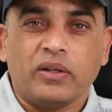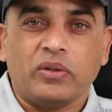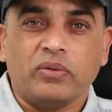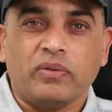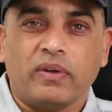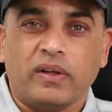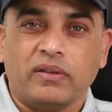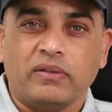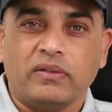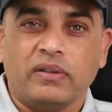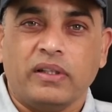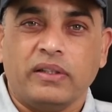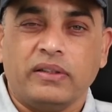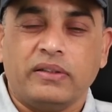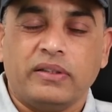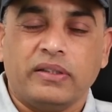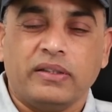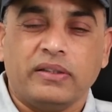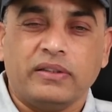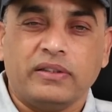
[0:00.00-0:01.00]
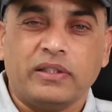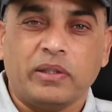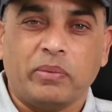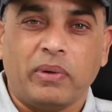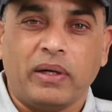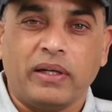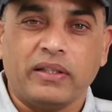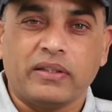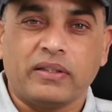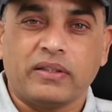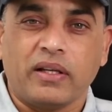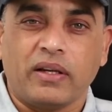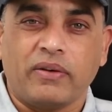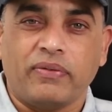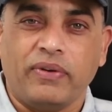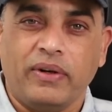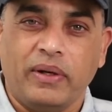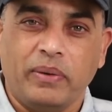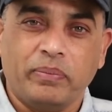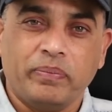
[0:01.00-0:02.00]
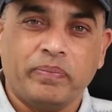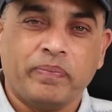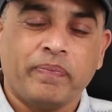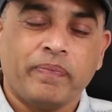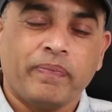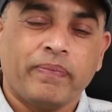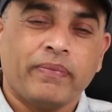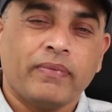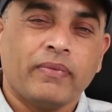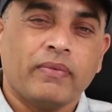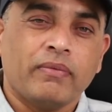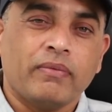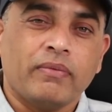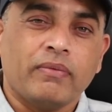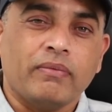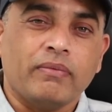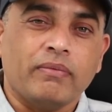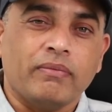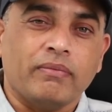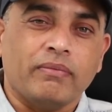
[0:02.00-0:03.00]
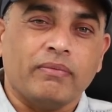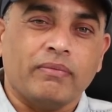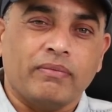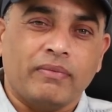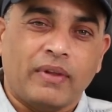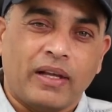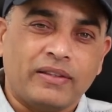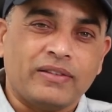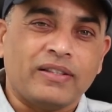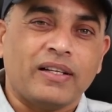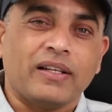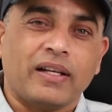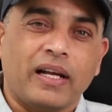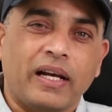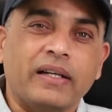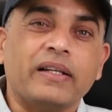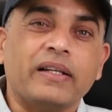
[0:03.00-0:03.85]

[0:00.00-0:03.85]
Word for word: గారు వరుణ్ తేజ్ ఇస్ ఎ మల్టీస్టార్ ఫిలిం న్యాచురల్గా